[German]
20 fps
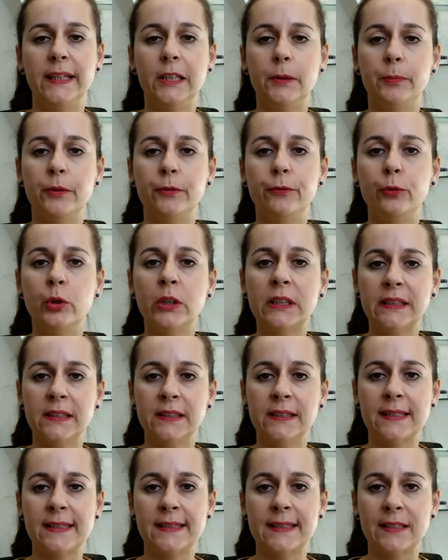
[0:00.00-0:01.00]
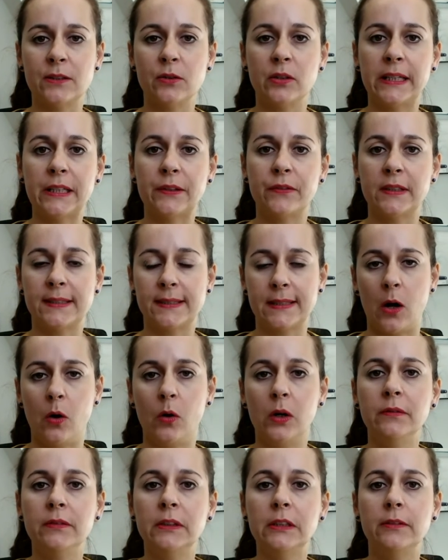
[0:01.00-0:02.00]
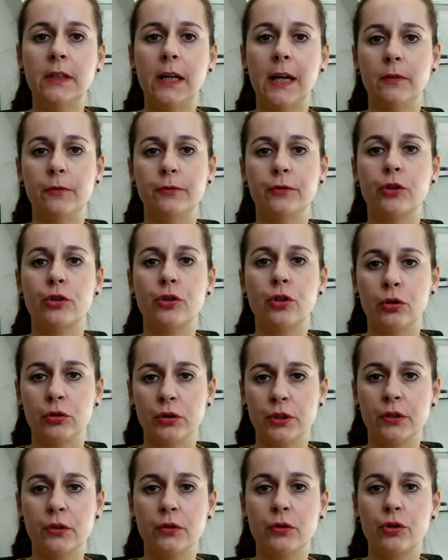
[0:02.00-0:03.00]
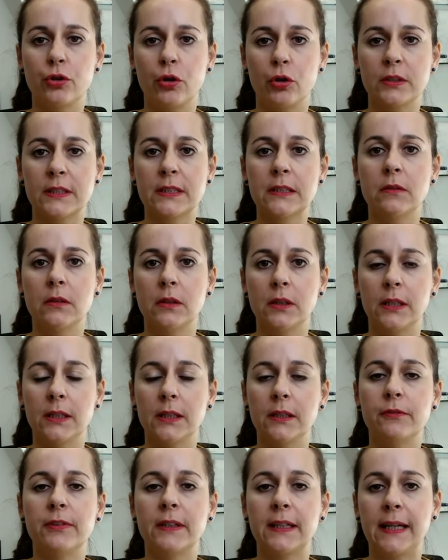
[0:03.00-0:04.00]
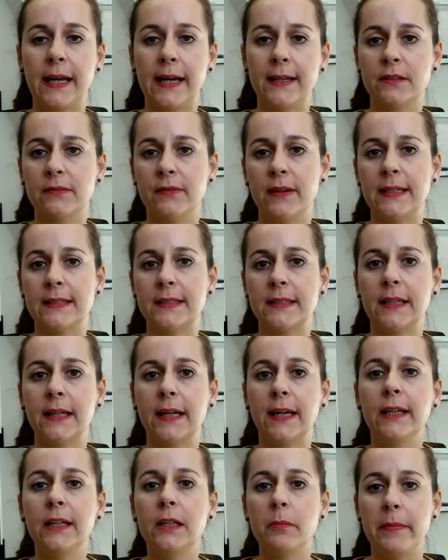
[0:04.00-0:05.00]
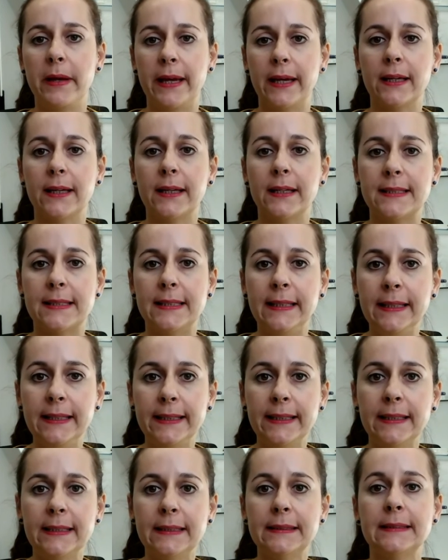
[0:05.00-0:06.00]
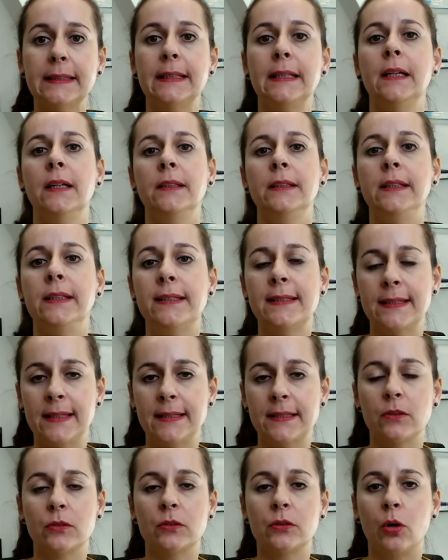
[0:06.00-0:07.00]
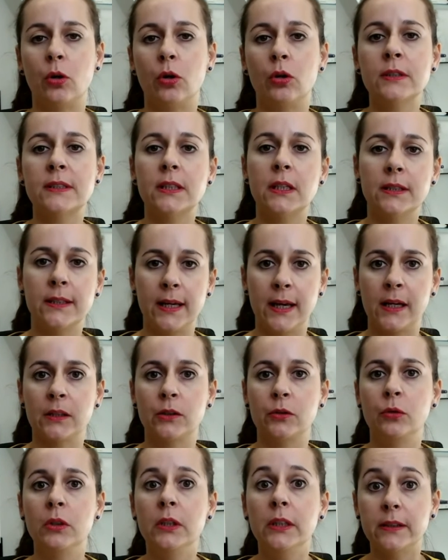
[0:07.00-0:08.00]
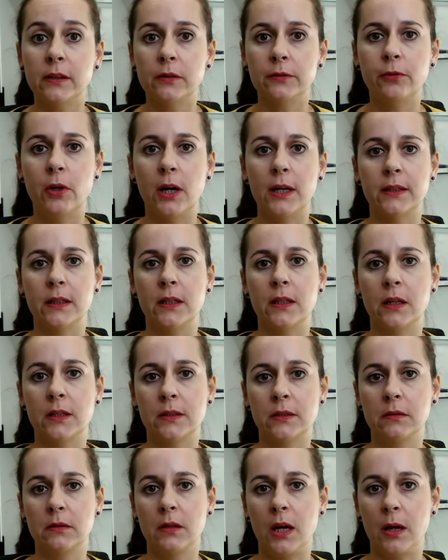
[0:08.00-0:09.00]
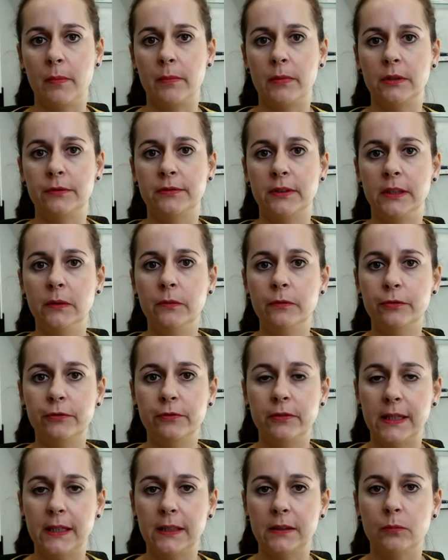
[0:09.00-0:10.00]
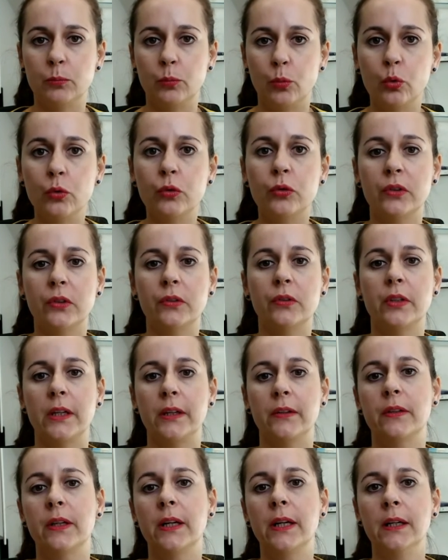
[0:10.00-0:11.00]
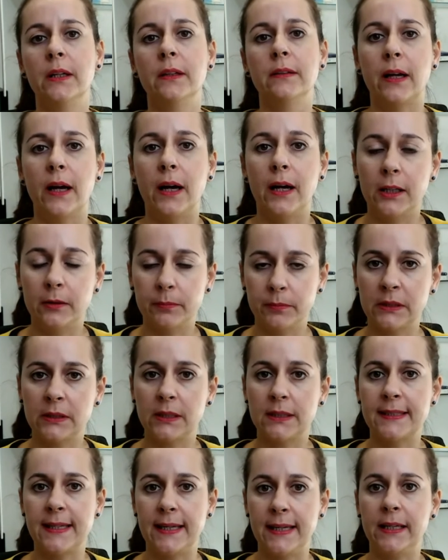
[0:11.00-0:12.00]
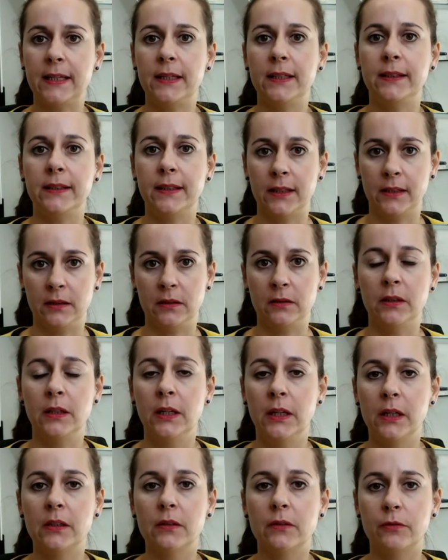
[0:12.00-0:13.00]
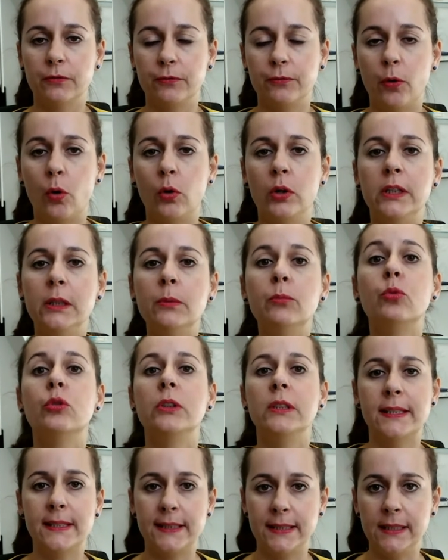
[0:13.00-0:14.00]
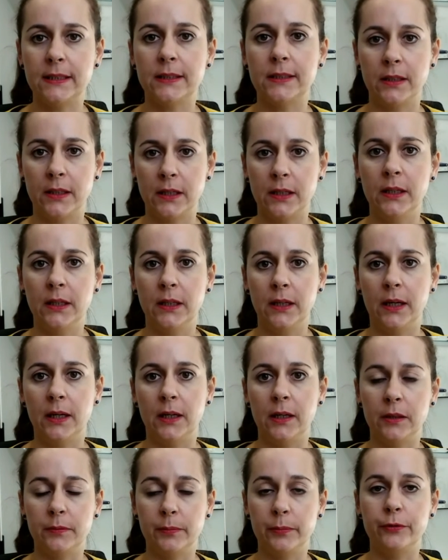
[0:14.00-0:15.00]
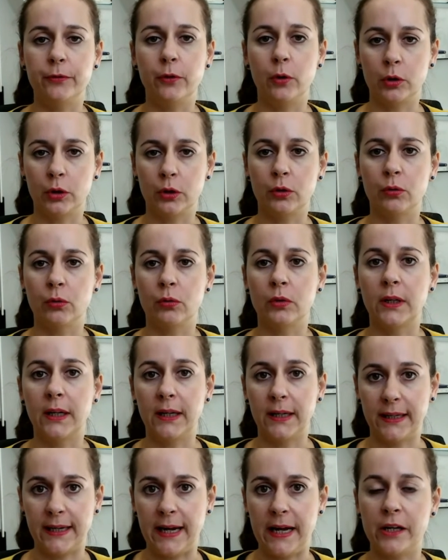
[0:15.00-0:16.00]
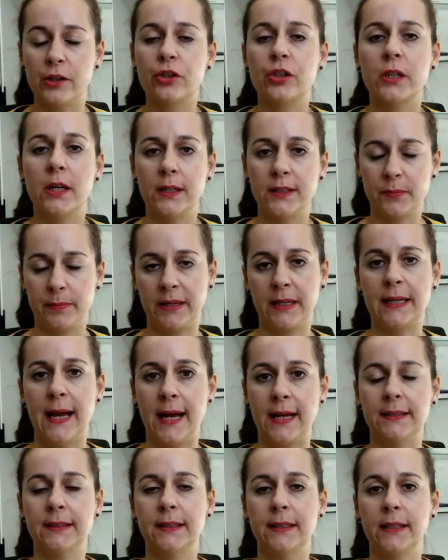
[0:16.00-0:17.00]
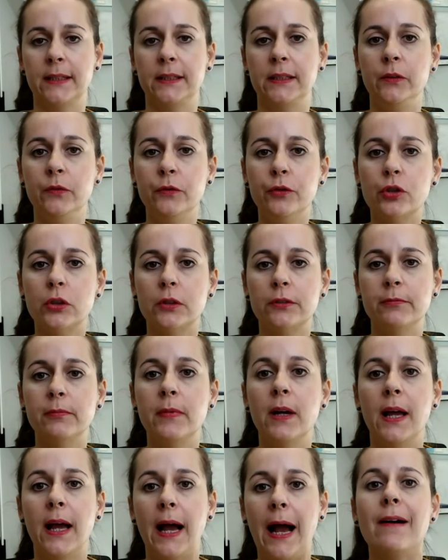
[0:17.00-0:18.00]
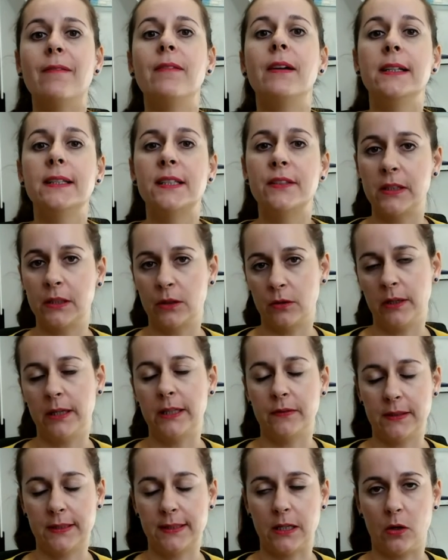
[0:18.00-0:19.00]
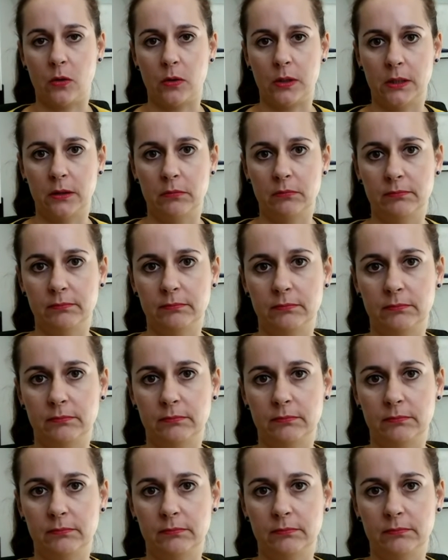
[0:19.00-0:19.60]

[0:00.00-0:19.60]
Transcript: Ich befürchte, dass das noch etwas dauern wird. Wir haben von Johnson Johnson nur eine vergleichsweise geringe Menge gesichert. Nichtsdestotrotz hat er natürlich den Vorteil, dass er nur einmal verimpft werden muss. Das heißt, da hat man tatsächlich äh, voll immunisierte äh, Bevölkerung rascher als bei den anderen Impfstoffen. Aber es wird noch etwas dauern.